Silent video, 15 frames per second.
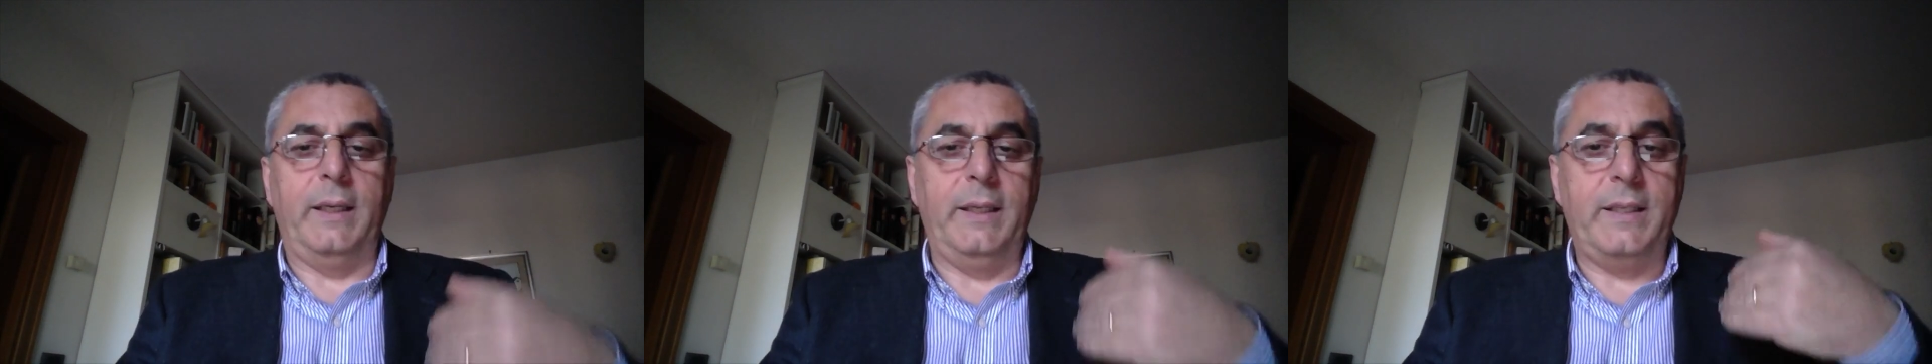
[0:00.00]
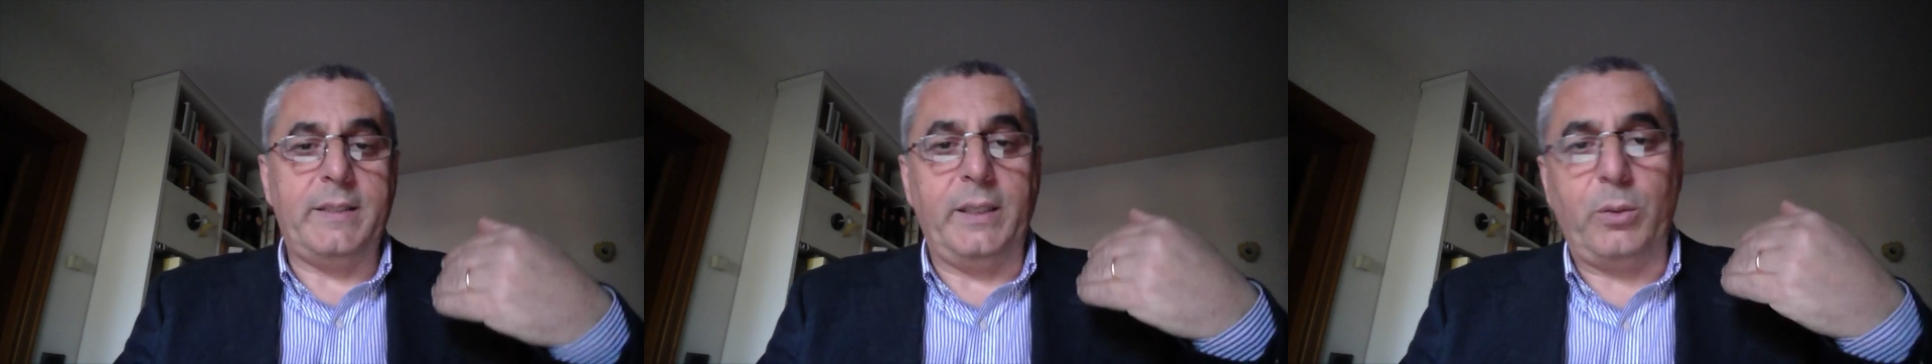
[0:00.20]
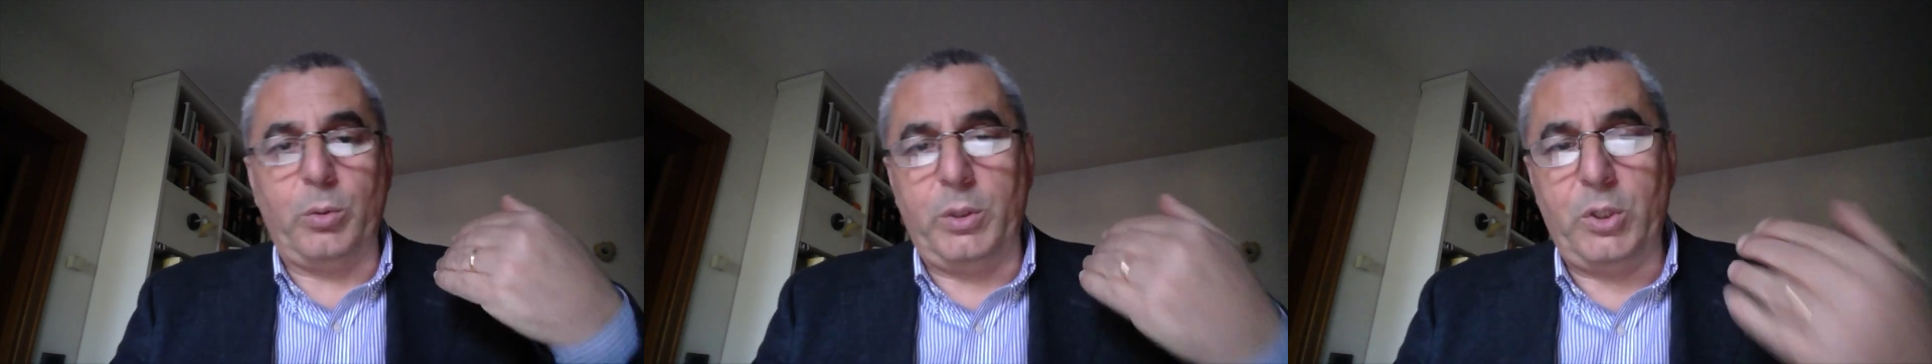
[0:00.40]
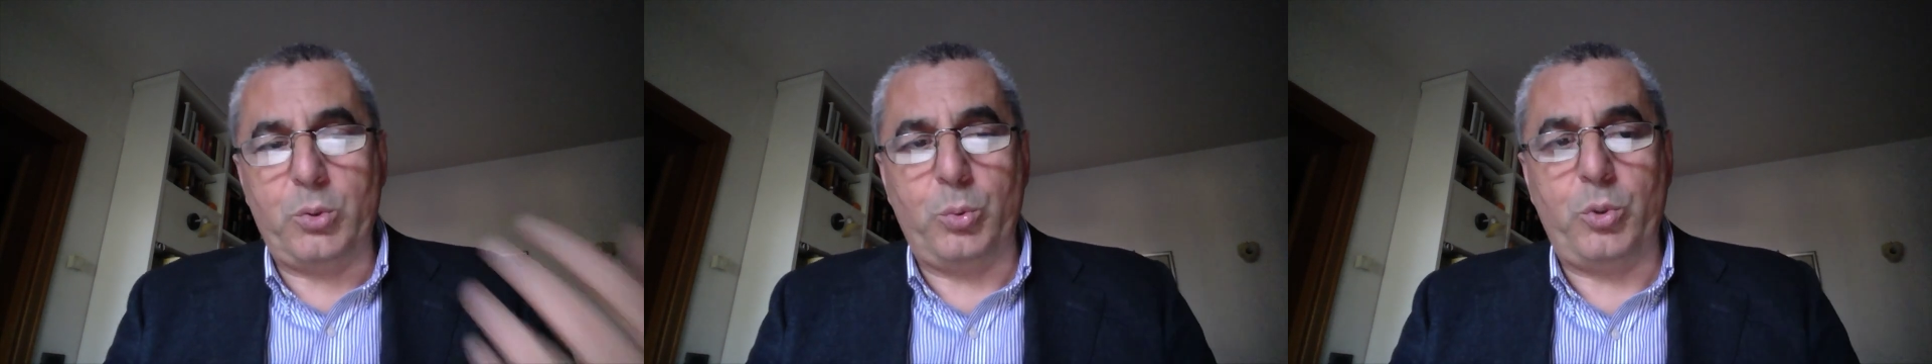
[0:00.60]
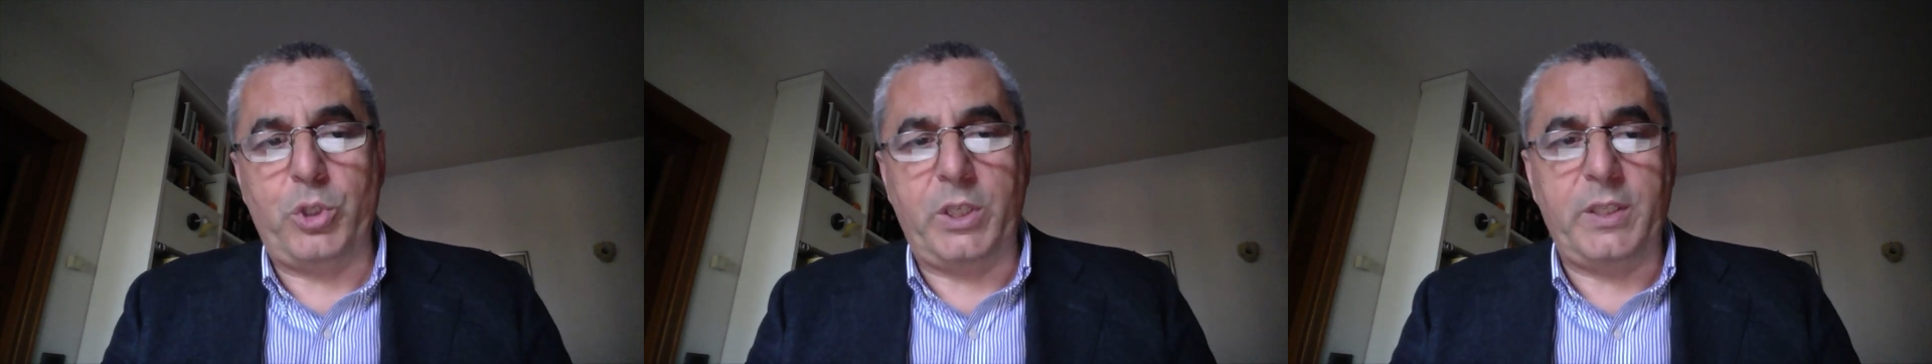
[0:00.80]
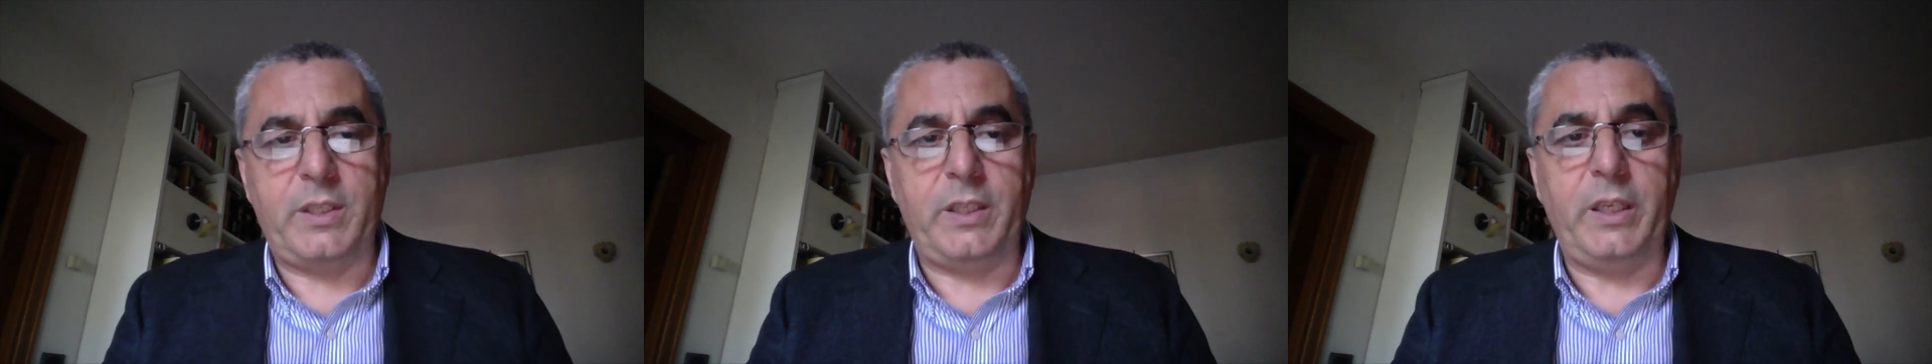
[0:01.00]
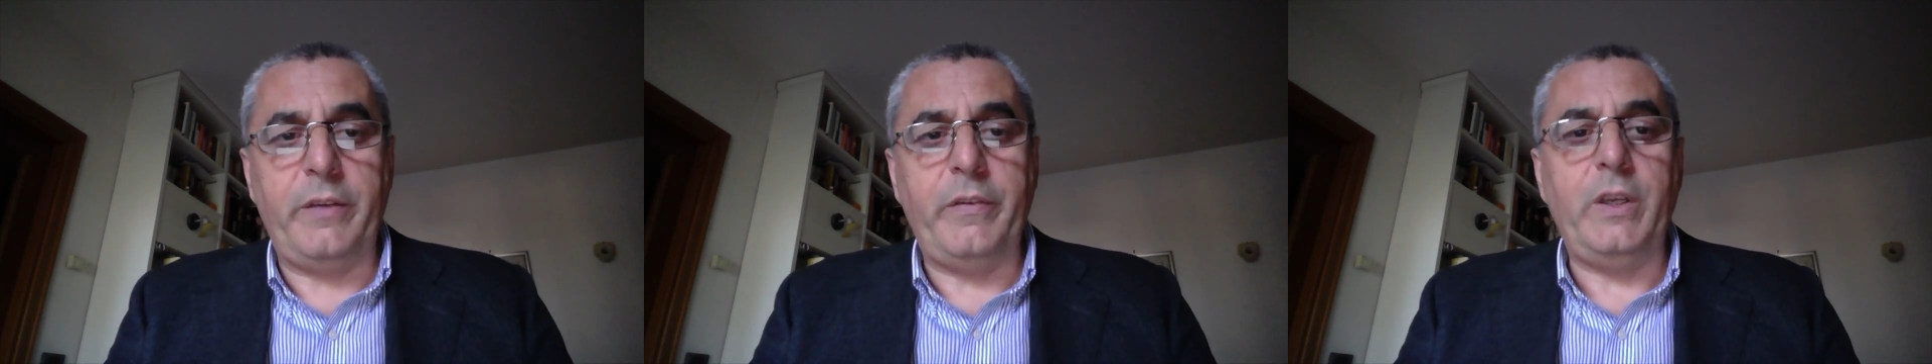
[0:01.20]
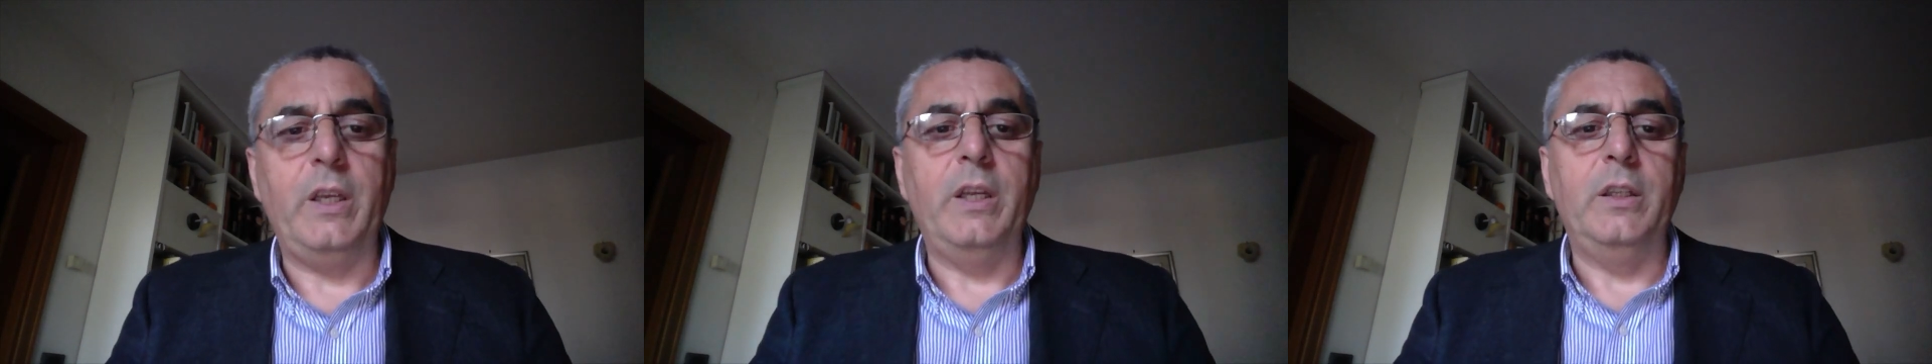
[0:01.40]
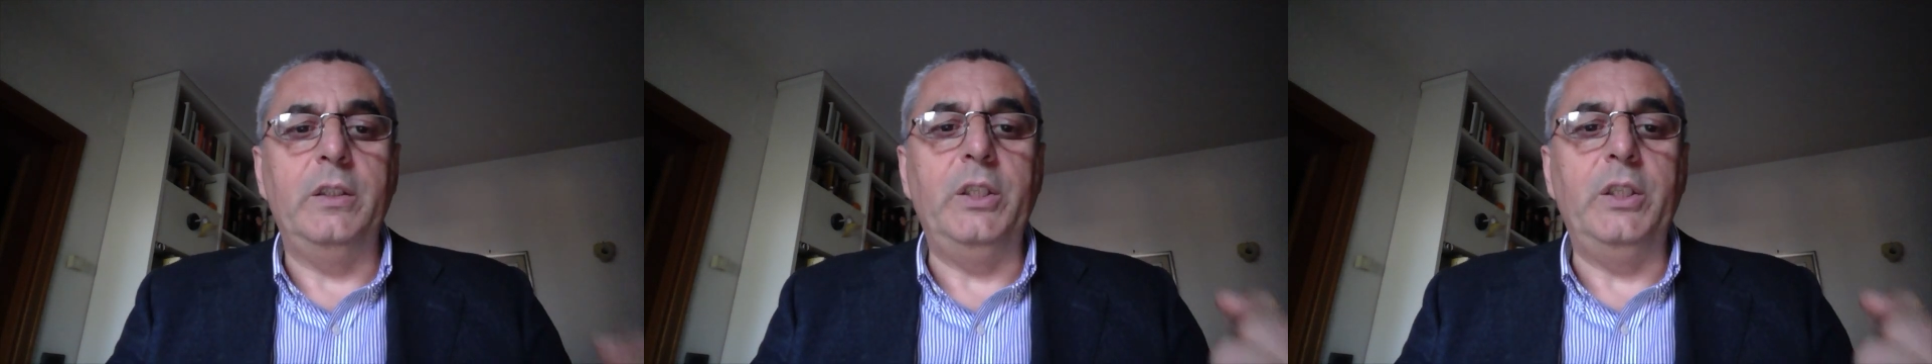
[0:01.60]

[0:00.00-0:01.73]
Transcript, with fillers: nei secoli successivi